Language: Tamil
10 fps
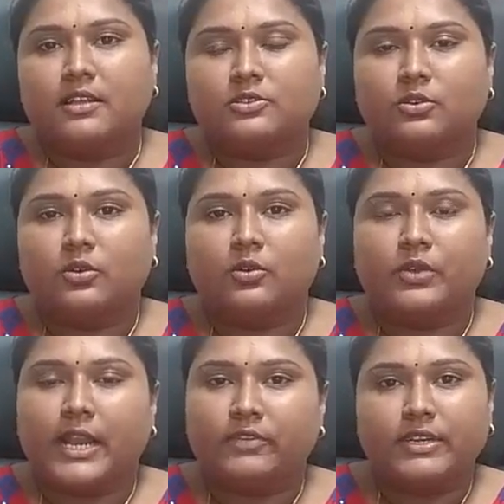ஸோ
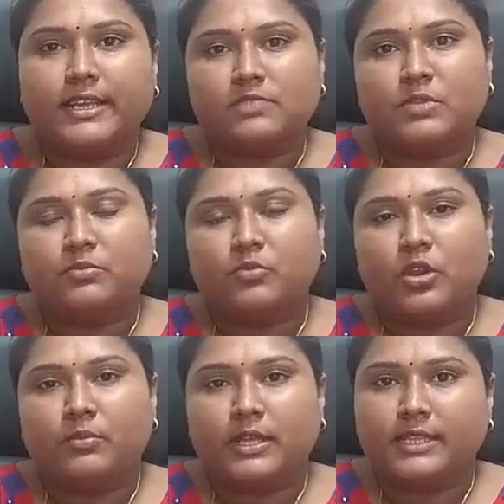ஒரு அட்வர்டைஸ்மெண்ட்
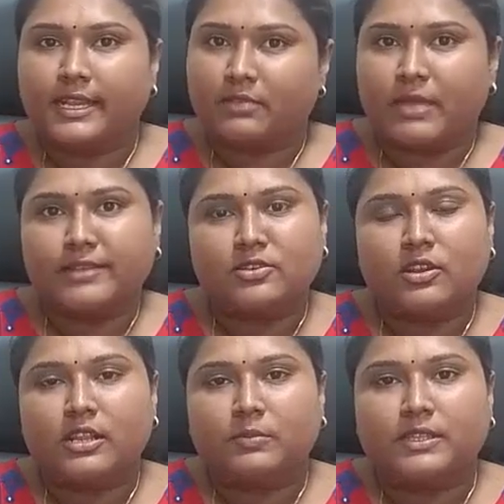மூலமா தான் எனக்கு மேக்ஸ்
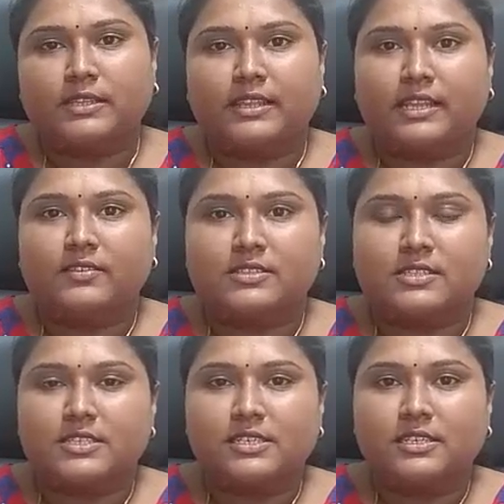கார்னர் பத்தி தெரிய
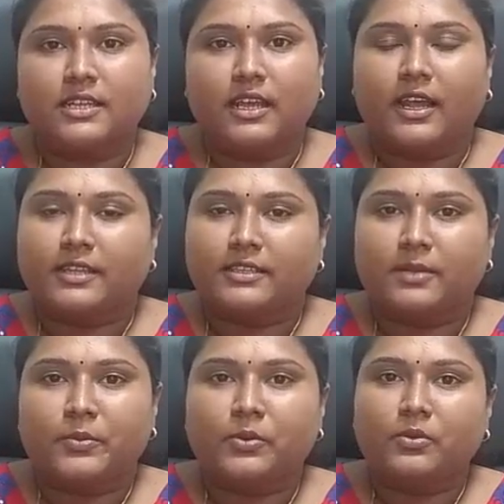வந்துச்சு
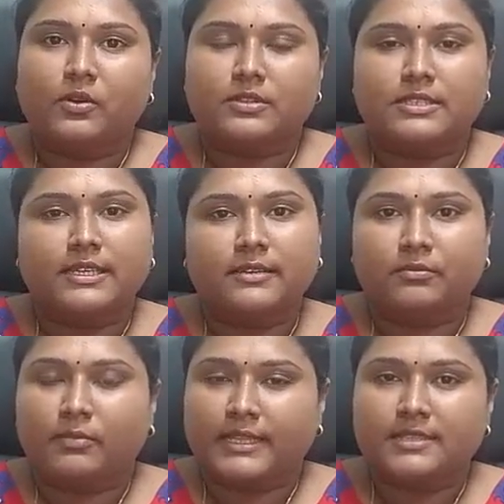அதுக்கப்புறம் சார்
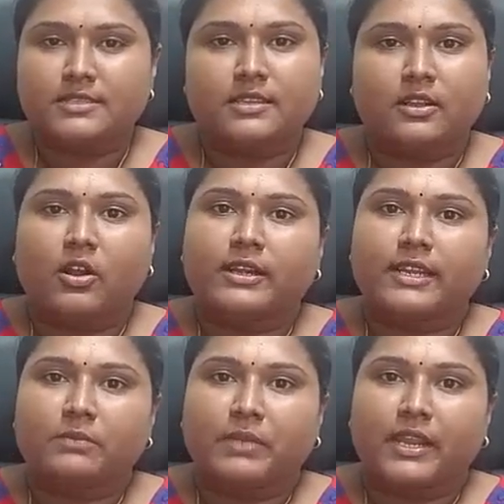மதன் சாரை
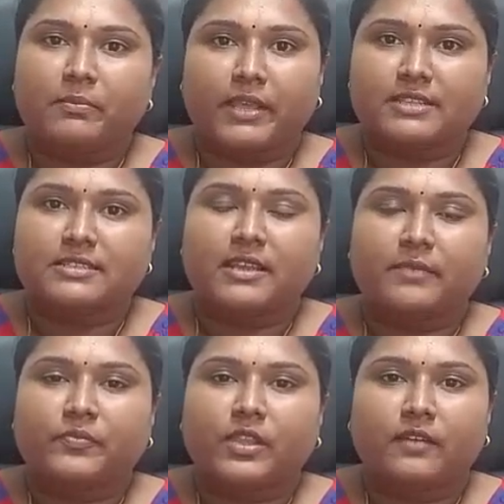காண்டாக்ட் பண்ணி பேசினேன்
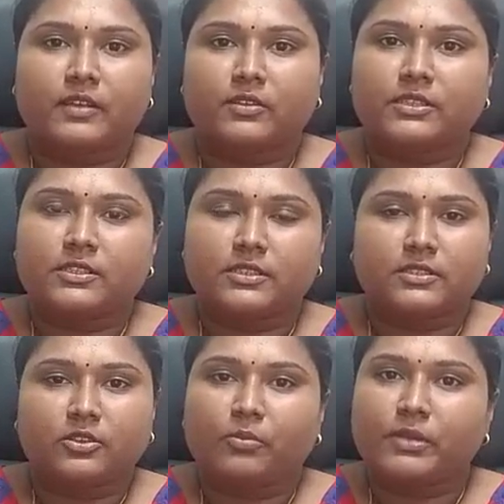அவர் வந்து
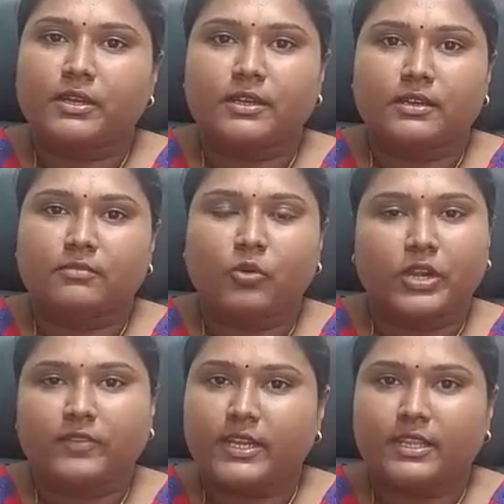ரொம்ப
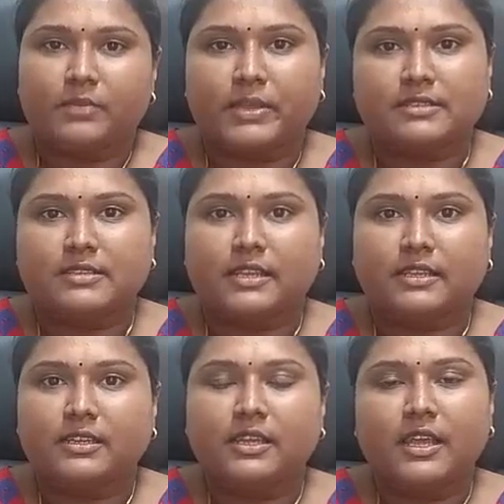மோட்டிவேட்டிங்காக
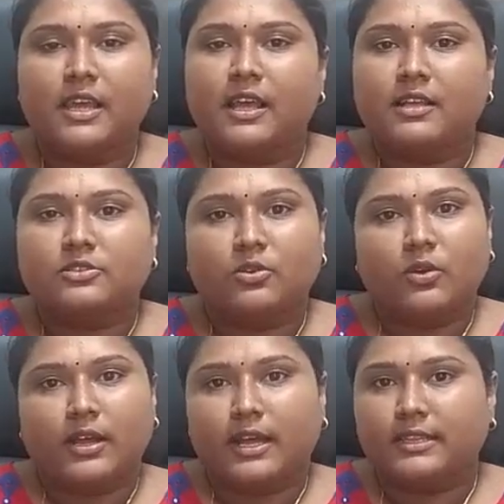பேசினாரு ஸோ
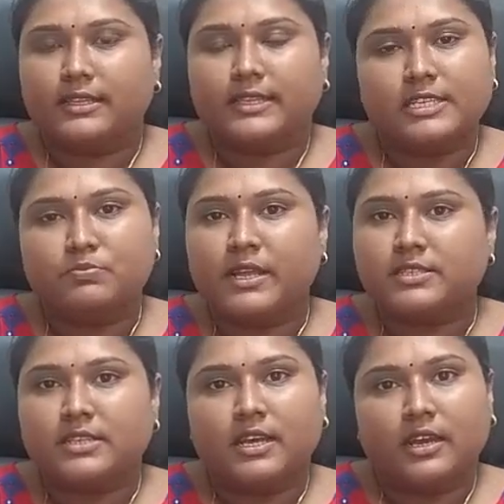அந்த டெஸ்ட் பேட்ச்
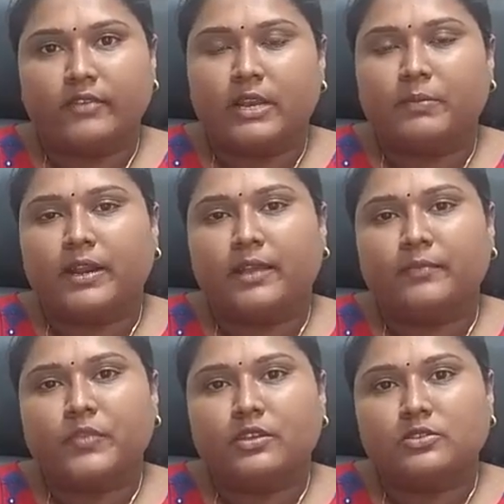நான் அவைல் பண்ணேன்
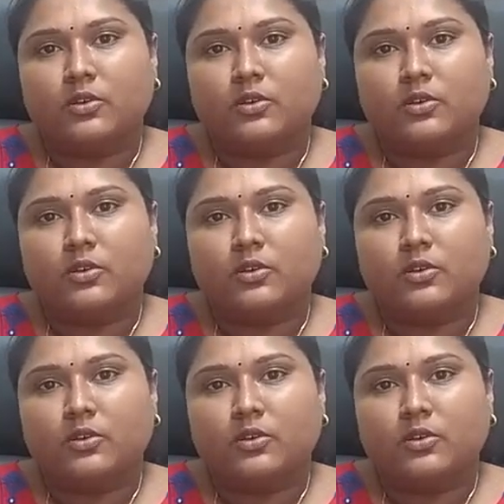ஸோ